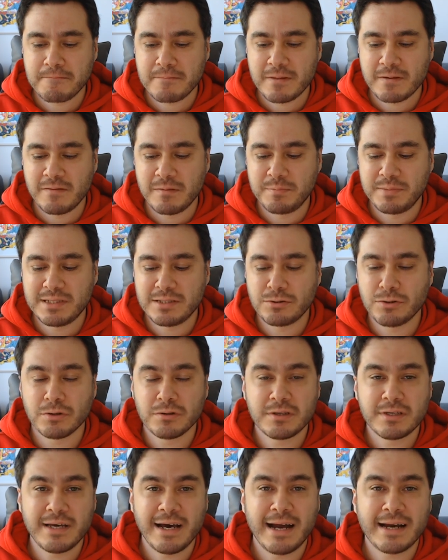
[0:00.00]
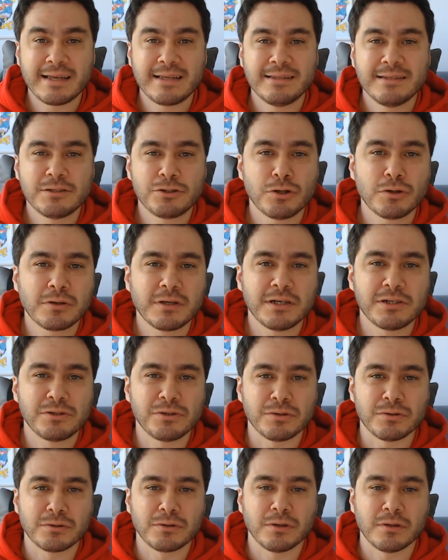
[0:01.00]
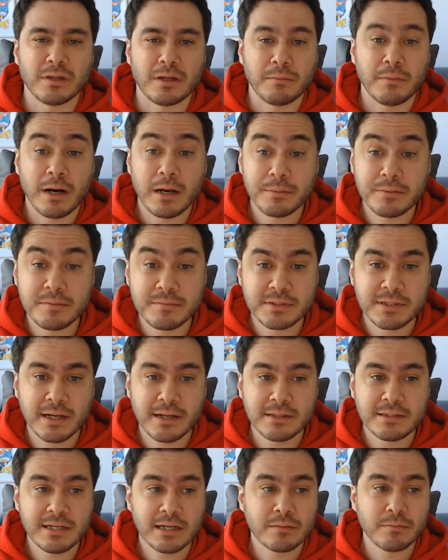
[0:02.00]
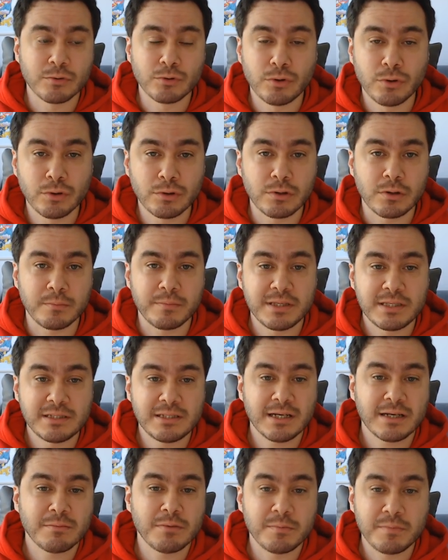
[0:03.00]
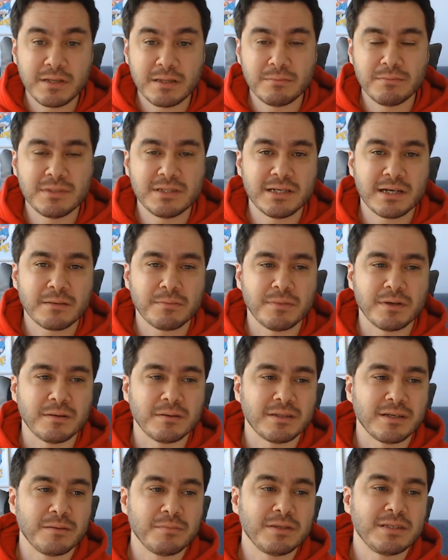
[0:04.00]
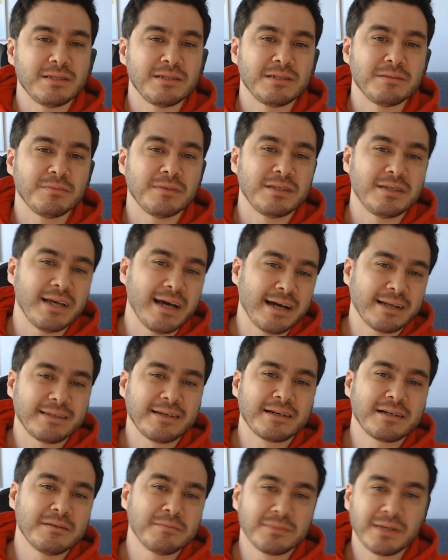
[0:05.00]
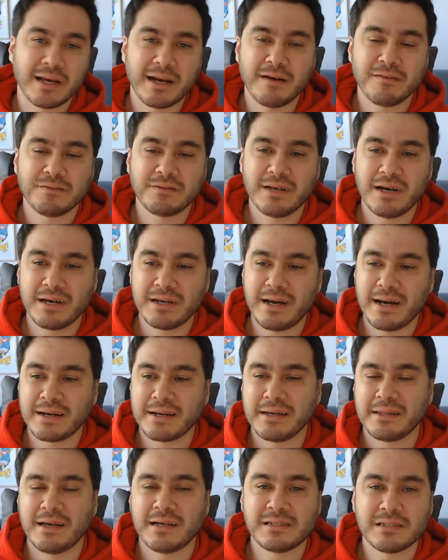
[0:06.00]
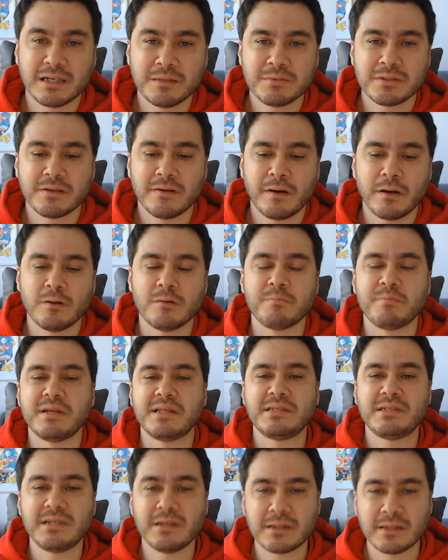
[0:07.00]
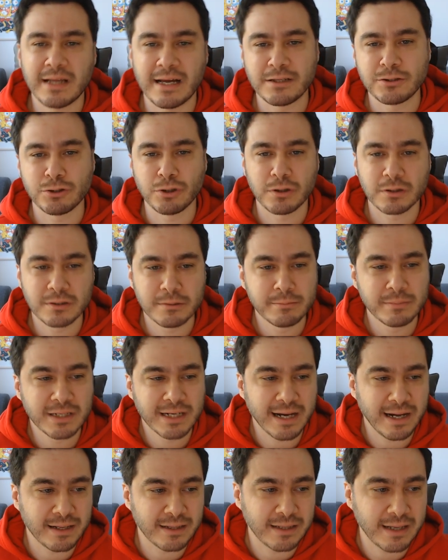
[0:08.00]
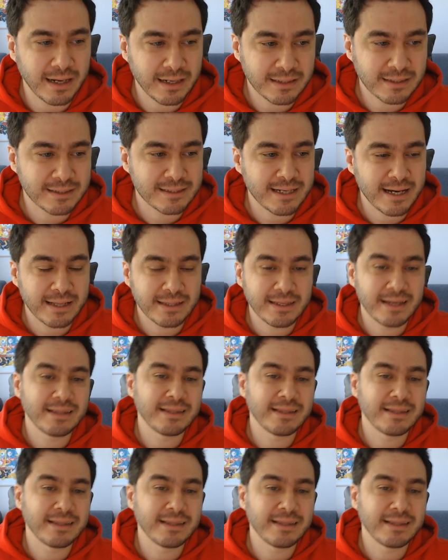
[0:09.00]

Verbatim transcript: biz de onun gerginliğini çok yaşıyorduk adam. Abi imza alacak ne oluyor? Bitecek mi? Bitmeyecek mi? Tabi şimdi diğer takım taraftarı arkadaşlarımız da var ama bitecek lan Jordan mı kaldı artık? Zaten